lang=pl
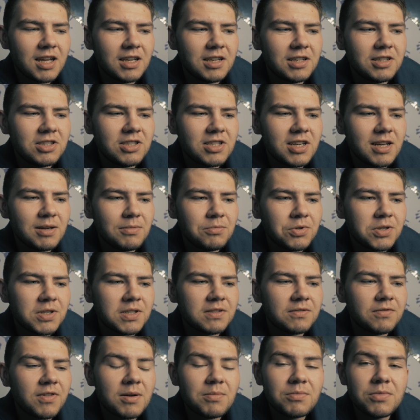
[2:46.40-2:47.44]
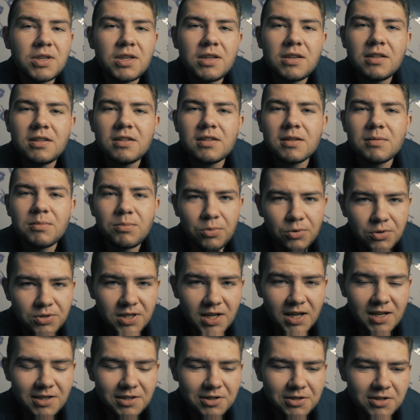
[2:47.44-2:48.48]
I chciałem się z wami tym
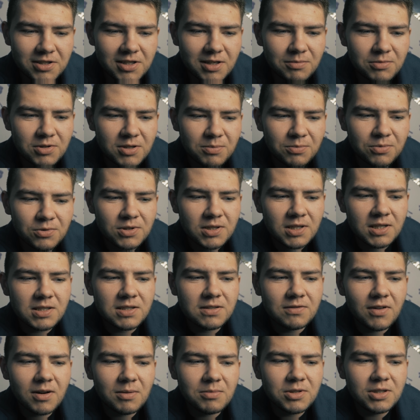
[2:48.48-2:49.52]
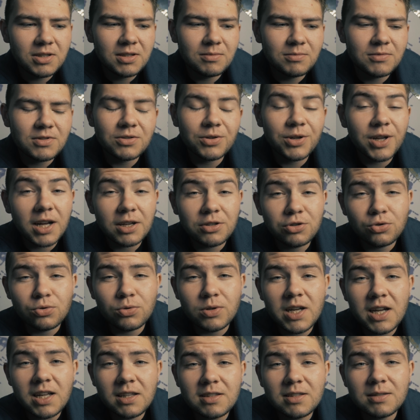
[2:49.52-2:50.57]
podzielić. Chciałem się podzielić z wami tym, co ja
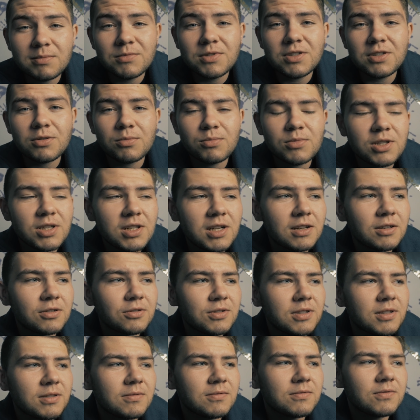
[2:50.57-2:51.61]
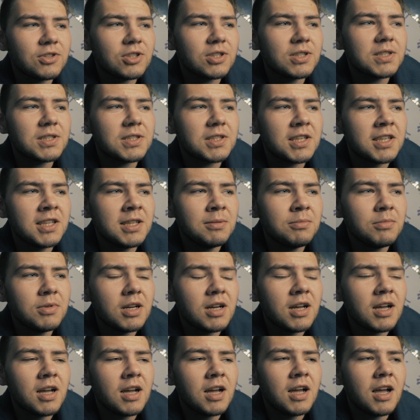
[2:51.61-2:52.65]
czuję, tym, co myślę o tym wszystkim
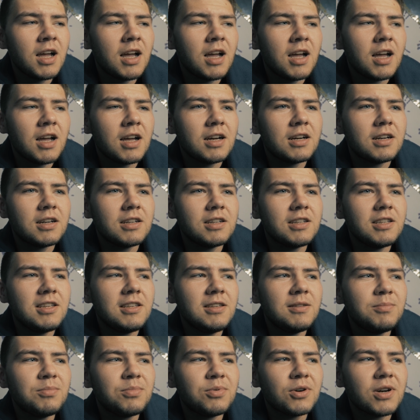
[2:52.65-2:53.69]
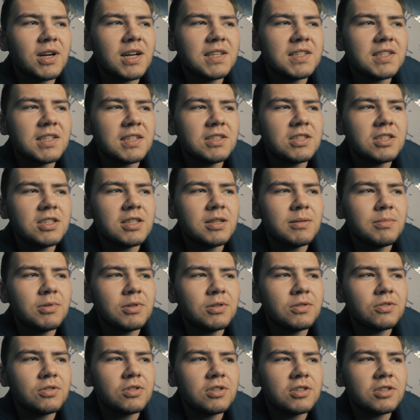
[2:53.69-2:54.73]
i pokazać
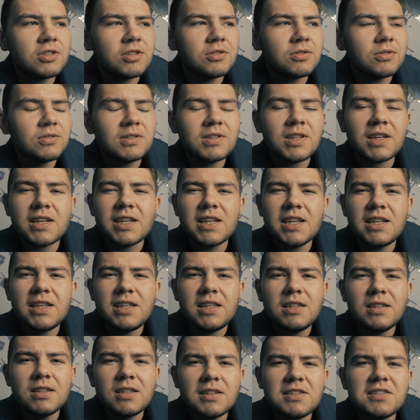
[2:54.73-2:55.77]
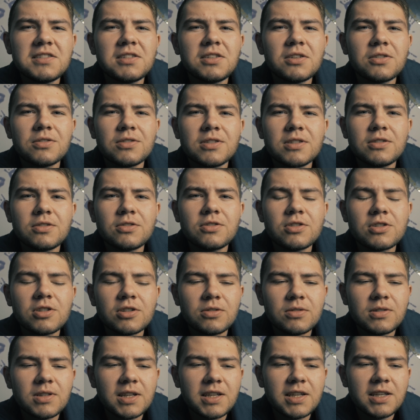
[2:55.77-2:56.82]
siebie troszeczkę od takiej innej strony,
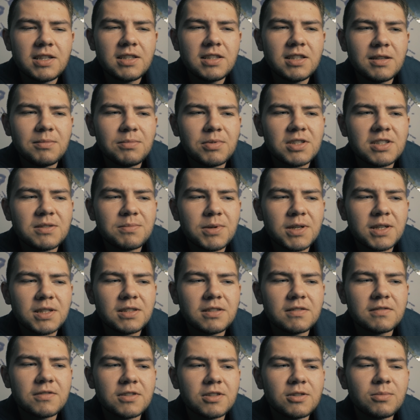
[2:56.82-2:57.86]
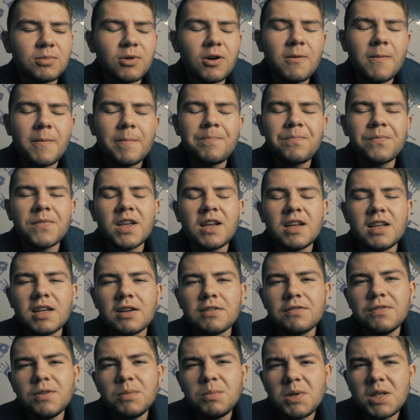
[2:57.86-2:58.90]
troszeczkę takiej innej perspektywy. No bo
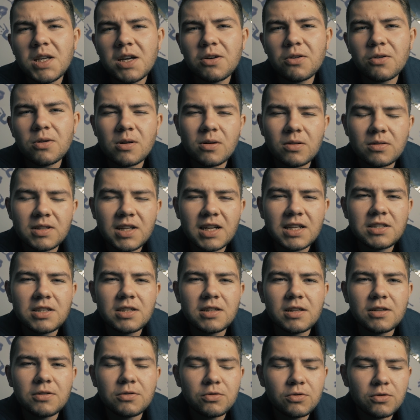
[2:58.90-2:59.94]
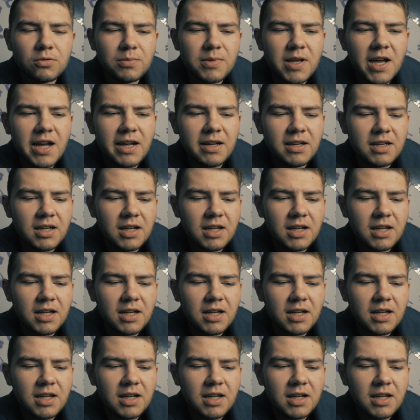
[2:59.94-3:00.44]
jak wy mnie oglądacie na YouTubie,